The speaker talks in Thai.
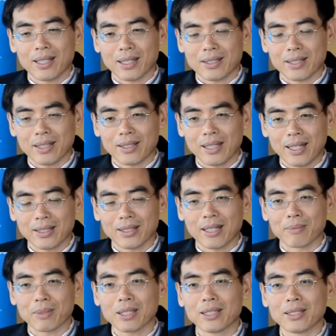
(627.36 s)
ที่อยากจะ
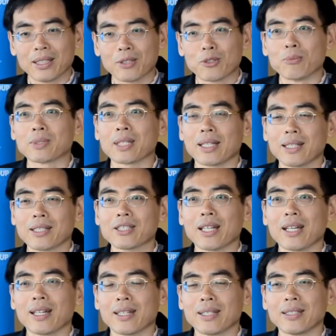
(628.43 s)
แนะนำก็คือในกลุ่มชาย
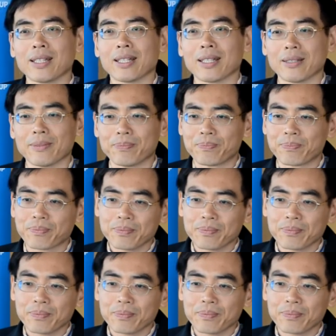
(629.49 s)
รักชายเนี่ย